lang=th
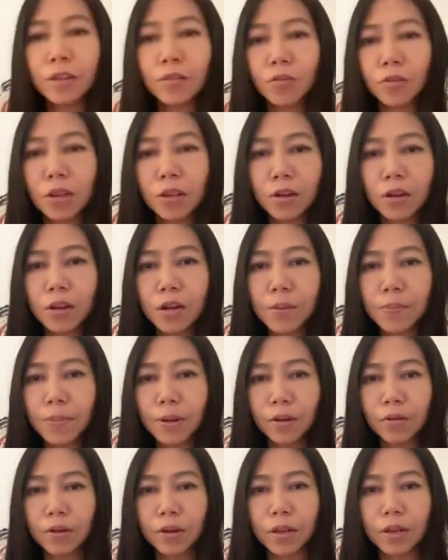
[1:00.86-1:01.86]
ตรงไหนลืม
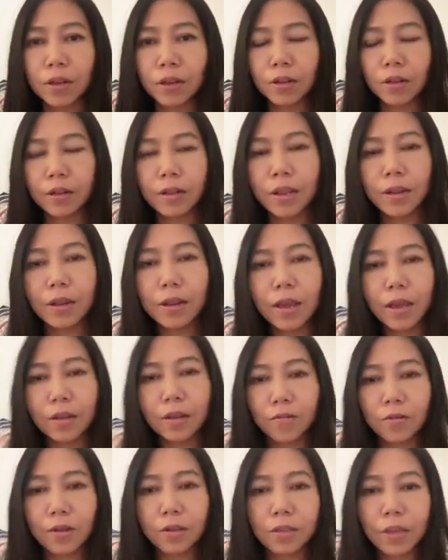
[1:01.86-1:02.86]
แล้ววันนั้นเล่นได้ แต่
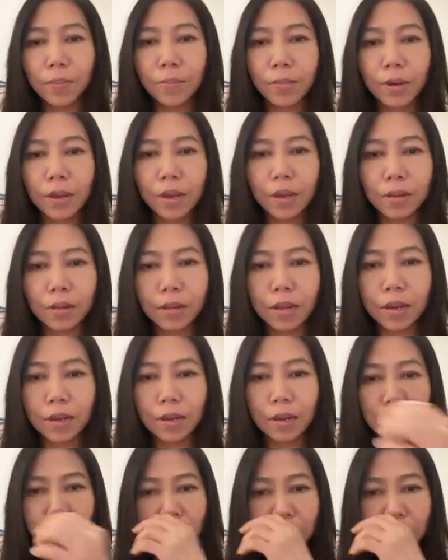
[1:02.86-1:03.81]
วันนี้จำไม่ได้ เล่นยังไง